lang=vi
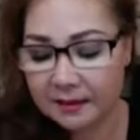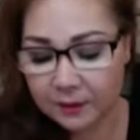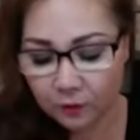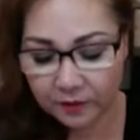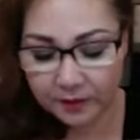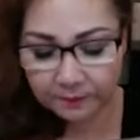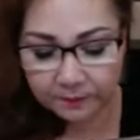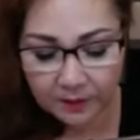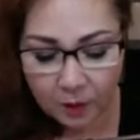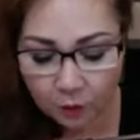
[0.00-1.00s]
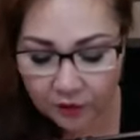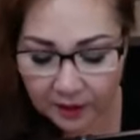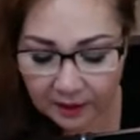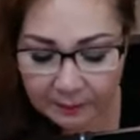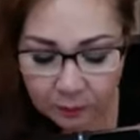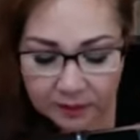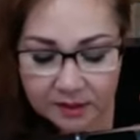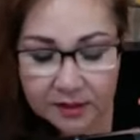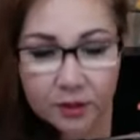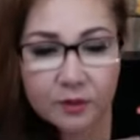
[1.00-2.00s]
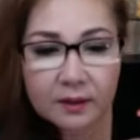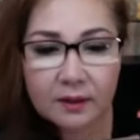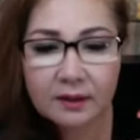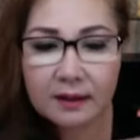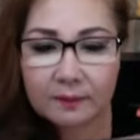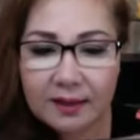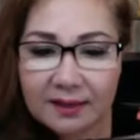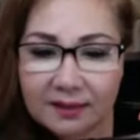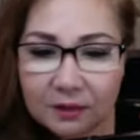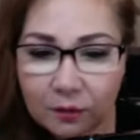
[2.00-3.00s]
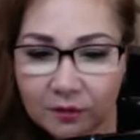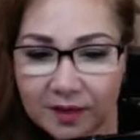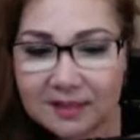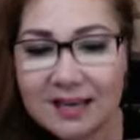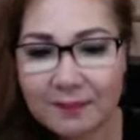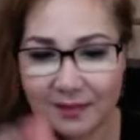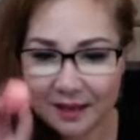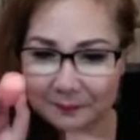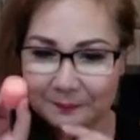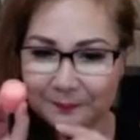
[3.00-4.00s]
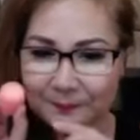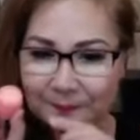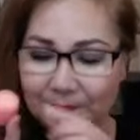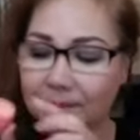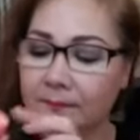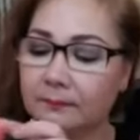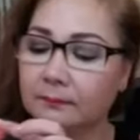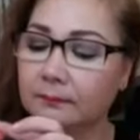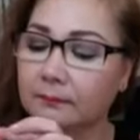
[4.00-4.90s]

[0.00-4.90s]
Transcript: Quý vị, tôi chỉ cần lấy một tí xíu vậy thôi nào, tôi lấy thử cho quý vị xem nha. Uh-huh.